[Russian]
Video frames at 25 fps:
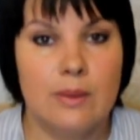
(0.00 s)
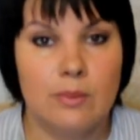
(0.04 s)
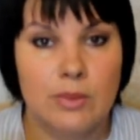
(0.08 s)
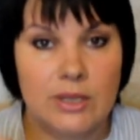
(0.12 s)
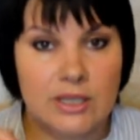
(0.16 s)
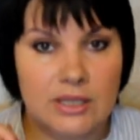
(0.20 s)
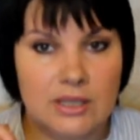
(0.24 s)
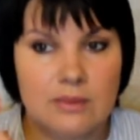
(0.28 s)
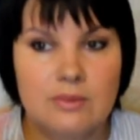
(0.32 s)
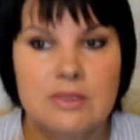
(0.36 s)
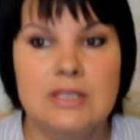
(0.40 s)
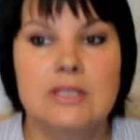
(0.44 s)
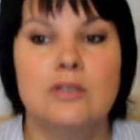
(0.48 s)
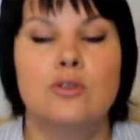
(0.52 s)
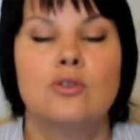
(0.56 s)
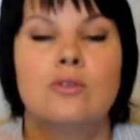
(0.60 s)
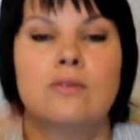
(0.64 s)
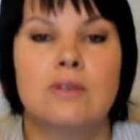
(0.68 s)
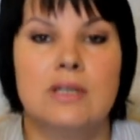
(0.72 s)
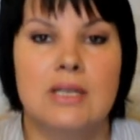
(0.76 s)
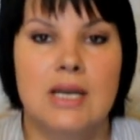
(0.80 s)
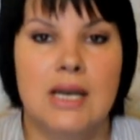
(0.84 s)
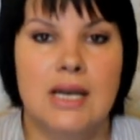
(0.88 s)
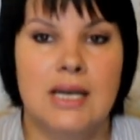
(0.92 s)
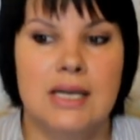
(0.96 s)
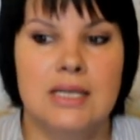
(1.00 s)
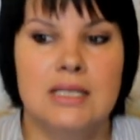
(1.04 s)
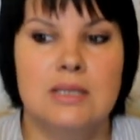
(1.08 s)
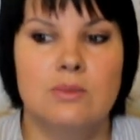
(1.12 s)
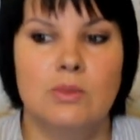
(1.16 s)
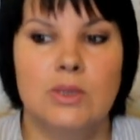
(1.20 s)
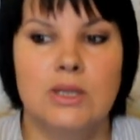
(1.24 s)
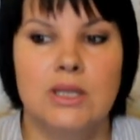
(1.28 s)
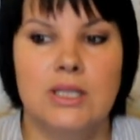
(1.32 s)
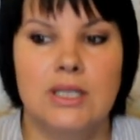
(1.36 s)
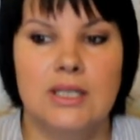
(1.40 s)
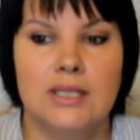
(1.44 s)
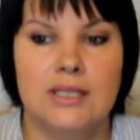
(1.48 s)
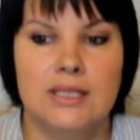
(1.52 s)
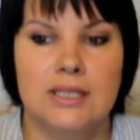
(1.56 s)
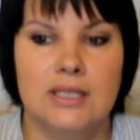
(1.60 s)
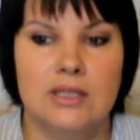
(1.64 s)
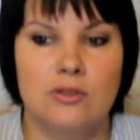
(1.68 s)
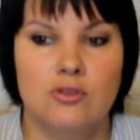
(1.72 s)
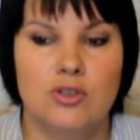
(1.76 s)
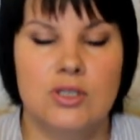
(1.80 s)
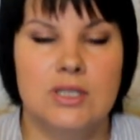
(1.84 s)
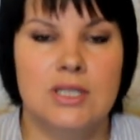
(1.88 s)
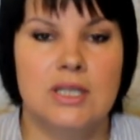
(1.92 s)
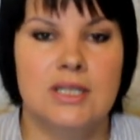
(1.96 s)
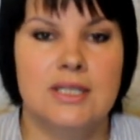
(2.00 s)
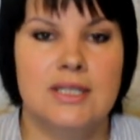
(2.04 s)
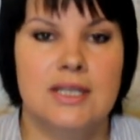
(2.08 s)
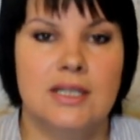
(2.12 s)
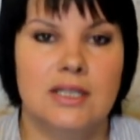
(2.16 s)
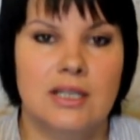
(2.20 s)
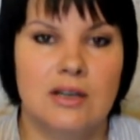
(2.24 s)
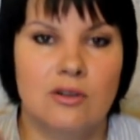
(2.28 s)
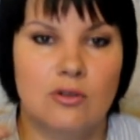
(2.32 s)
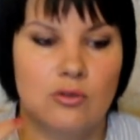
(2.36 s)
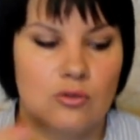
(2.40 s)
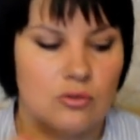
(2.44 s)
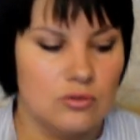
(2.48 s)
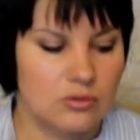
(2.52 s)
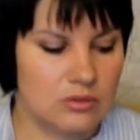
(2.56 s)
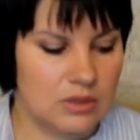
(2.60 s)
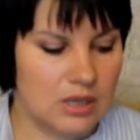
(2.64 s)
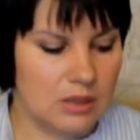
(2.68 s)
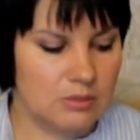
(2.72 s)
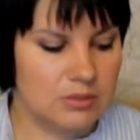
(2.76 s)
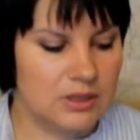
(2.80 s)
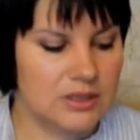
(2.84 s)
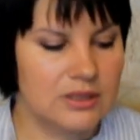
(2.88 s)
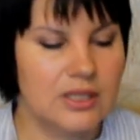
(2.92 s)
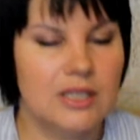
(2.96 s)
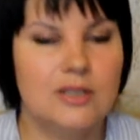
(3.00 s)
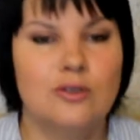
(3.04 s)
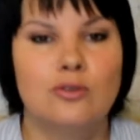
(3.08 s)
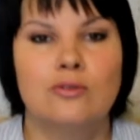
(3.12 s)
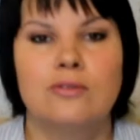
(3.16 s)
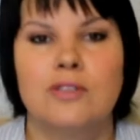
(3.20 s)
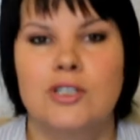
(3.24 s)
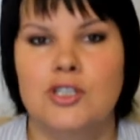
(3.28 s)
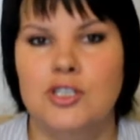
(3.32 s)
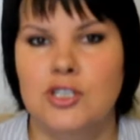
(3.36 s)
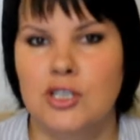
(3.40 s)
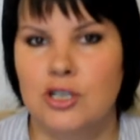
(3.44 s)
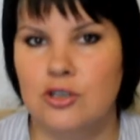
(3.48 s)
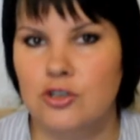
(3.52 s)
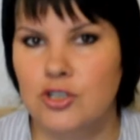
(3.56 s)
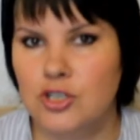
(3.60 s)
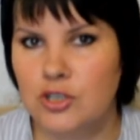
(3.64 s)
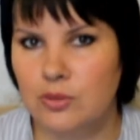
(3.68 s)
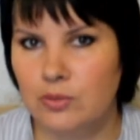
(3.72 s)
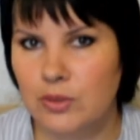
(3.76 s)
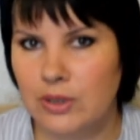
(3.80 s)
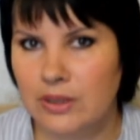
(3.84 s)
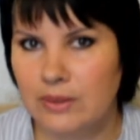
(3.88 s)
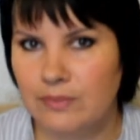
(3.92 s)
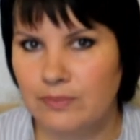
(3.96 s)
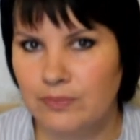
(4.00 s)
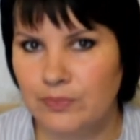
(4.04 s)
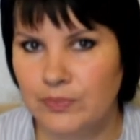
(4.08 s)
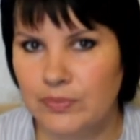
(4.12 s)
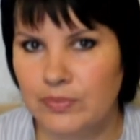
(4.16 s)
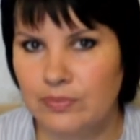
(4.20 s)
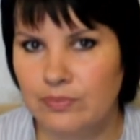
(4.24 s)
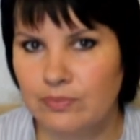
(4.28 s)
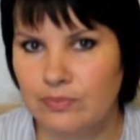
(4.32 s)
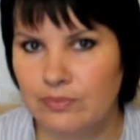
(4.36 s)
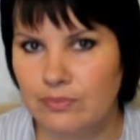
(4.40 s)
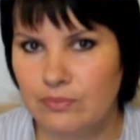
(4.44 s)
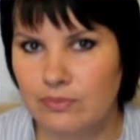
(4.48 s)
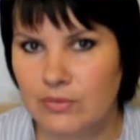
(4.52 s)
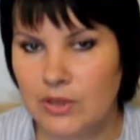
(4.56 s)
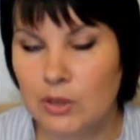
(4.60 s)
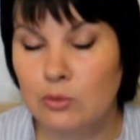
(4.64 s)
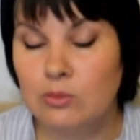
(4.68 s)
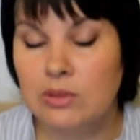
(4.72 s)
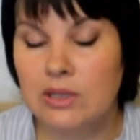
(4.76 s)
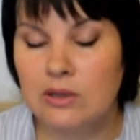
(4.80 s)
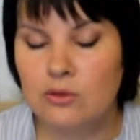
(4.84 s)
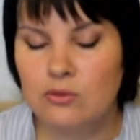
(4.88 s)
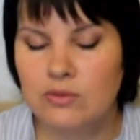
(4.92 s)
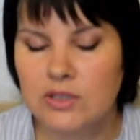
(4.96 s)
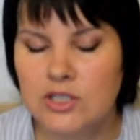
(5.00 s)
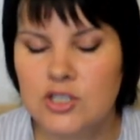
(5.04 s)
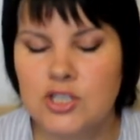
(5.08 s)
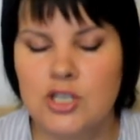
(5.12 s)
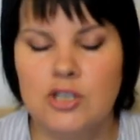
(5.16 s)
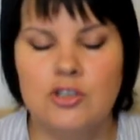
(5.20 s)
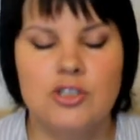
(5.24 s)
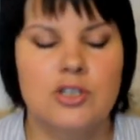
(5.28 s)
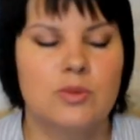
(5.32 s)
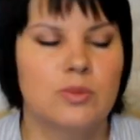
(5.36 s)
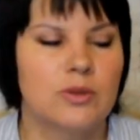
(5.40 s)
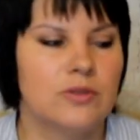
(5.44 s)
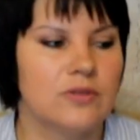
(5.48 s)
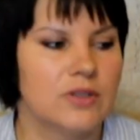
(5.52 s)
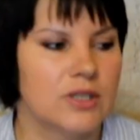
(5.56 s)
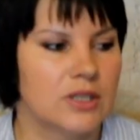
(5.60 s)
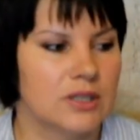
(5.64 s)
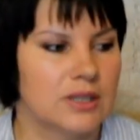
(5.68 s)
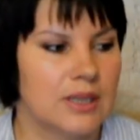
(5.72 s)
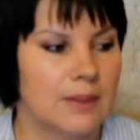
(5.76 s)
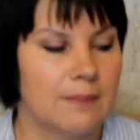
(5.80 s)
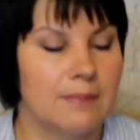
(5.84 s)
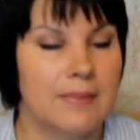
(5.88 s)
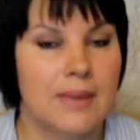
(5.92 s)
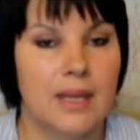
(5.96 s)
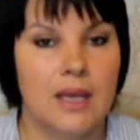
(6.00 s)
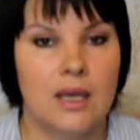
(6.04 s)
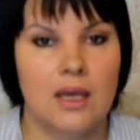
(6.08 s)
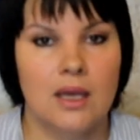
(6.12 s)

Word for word: При этом снова, смотрите, я уже сказала, обладает увлажняющими, увлажняющим эффектом